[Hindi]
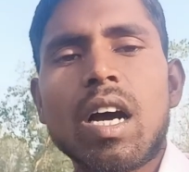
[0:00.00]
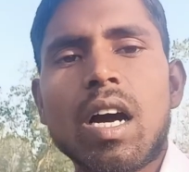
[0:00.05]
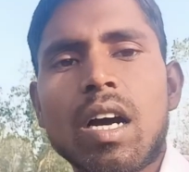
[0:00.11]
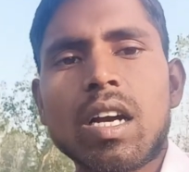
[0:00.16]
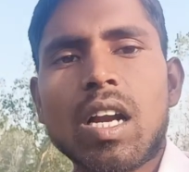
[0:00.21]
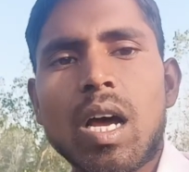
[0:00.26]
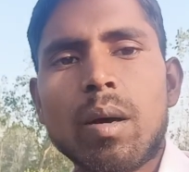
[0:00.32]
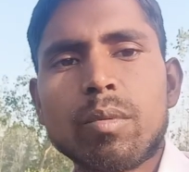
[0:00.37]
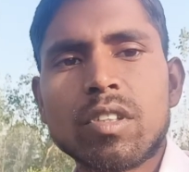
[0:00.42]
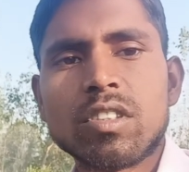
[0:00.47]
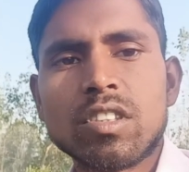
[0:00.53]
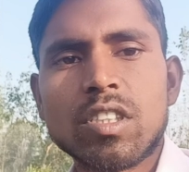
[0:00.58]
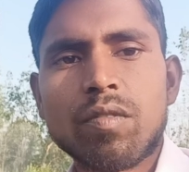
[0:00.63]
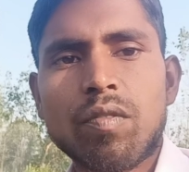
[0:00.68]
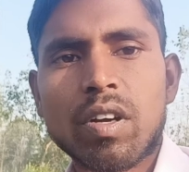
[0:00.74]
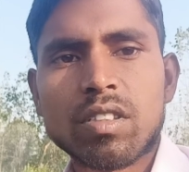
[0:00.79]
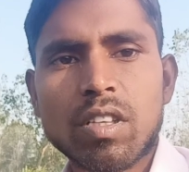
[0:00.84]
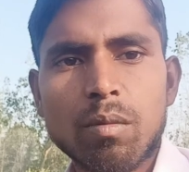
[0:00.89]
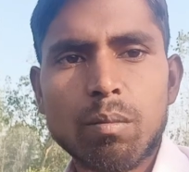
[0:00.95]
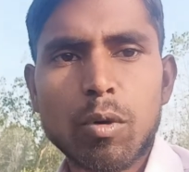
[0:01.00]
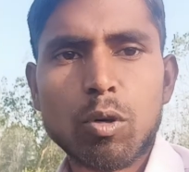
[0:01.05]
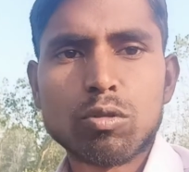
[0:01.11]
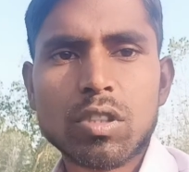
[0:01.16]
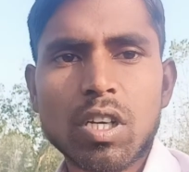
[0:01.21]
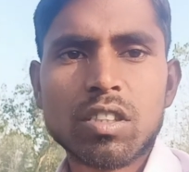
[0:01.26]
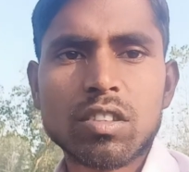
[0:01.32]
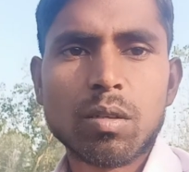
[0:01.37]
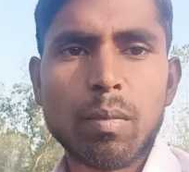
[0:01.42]
यानी अगर आप किसी
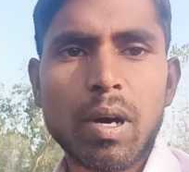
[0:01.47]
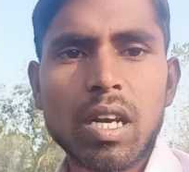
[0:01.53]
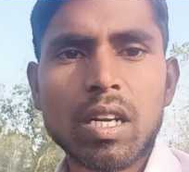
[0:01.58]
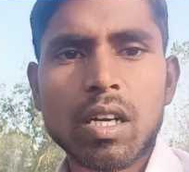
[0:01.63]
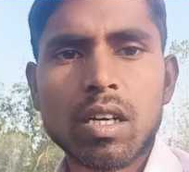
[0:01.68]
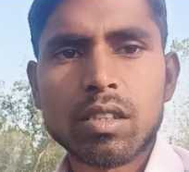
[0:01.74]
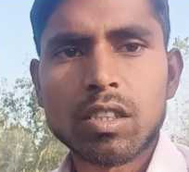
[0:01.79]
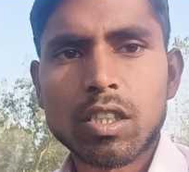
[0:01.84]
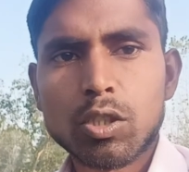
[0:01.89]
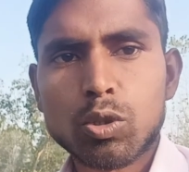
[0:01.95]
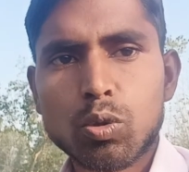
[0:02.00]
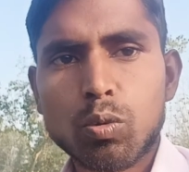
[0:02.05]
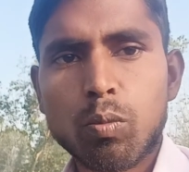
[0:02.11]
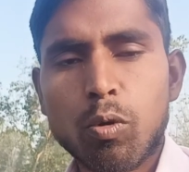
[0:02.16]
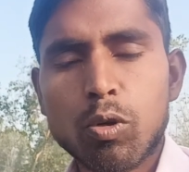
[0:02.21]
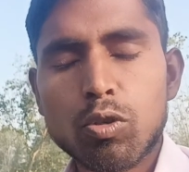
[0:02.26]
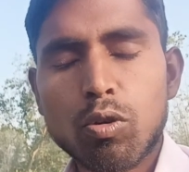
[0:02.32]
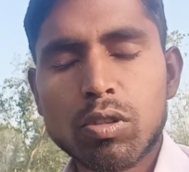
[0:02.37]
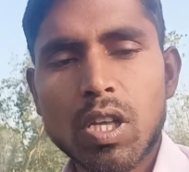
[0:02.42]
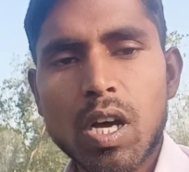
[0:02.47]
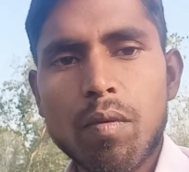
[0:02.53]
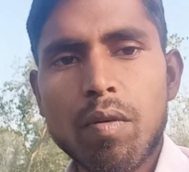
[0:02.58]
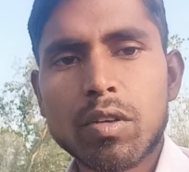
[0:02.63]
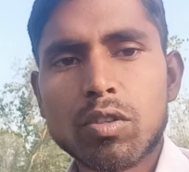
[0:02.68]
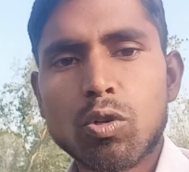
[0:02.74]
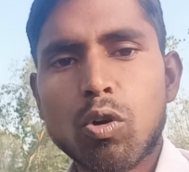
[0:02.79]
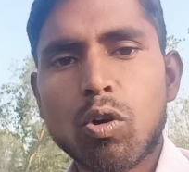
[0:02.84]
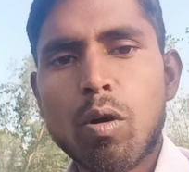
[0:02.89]
फसल में उसका इस्तेमाल करते हैं तो वो
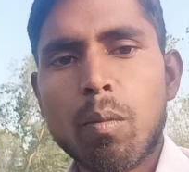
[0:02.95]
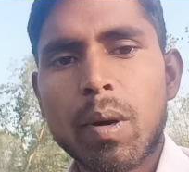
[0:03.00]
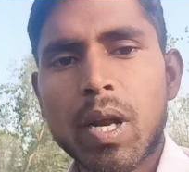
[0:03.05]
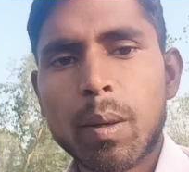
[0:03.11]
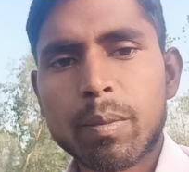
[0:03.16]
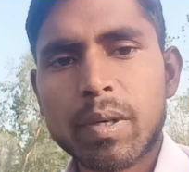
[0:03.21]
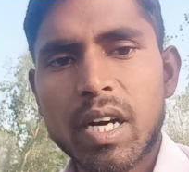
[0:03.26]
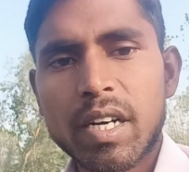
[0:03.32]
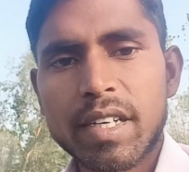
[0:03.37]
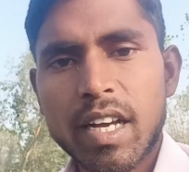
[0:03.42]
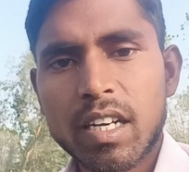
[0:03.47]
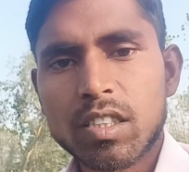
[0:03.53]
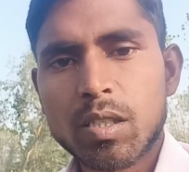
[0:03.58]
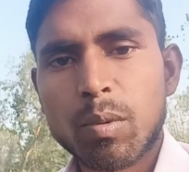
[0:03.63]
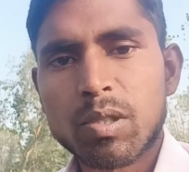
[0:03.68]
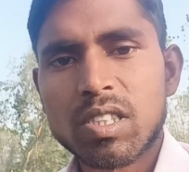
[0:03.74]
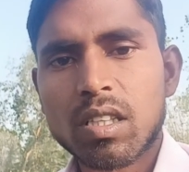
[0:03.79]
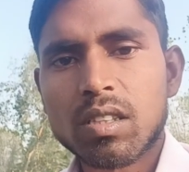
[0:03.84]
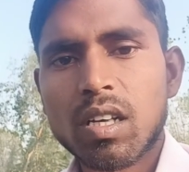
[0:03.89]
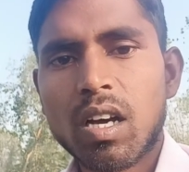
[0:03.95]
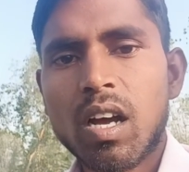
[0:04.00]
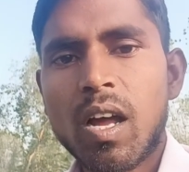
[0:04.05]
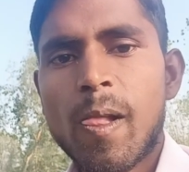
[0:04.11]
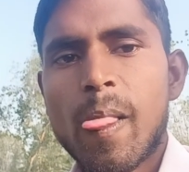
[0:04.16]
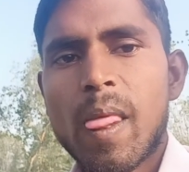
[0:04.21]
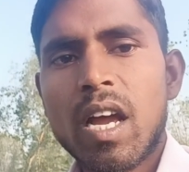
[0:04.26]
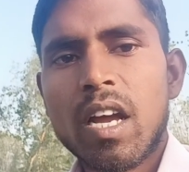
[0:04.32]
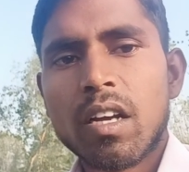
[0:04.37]
जो होता है फसलों को बर्फ़ के अटैक से
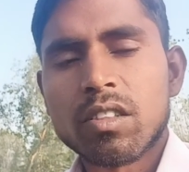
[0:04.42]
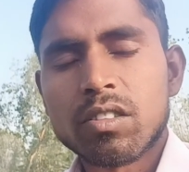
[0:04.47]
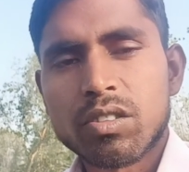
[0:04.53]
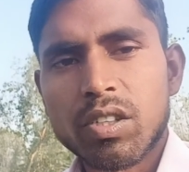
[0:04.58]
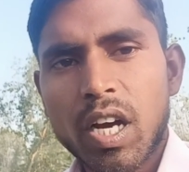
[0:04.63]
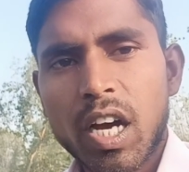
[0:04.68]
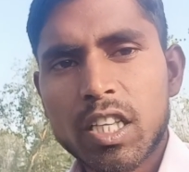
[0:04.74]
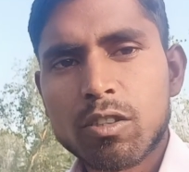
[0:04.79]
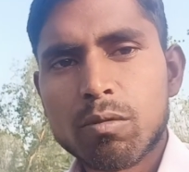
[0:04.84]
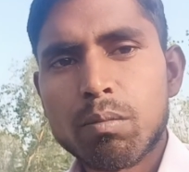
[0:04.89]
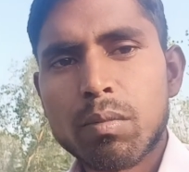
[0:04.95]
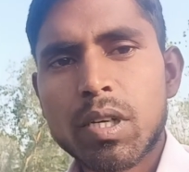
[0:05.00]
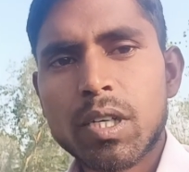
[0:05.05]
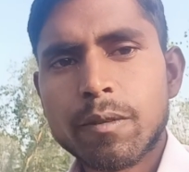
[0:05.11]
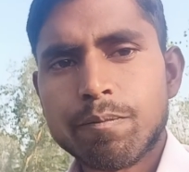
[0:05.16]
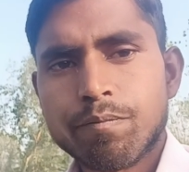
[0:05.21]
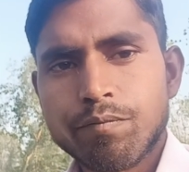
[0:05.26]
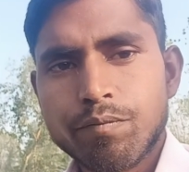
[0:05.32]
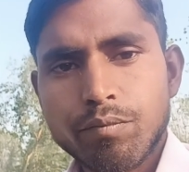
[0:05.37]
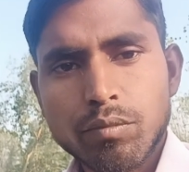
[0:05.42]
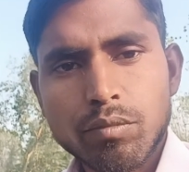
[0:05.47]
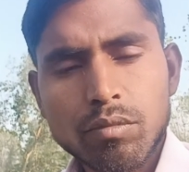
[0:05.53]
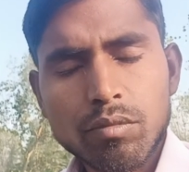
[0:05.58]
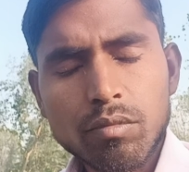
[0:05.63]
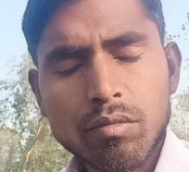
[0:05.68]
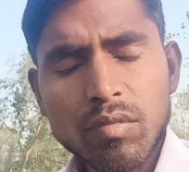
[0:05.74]
बचाता है साथ में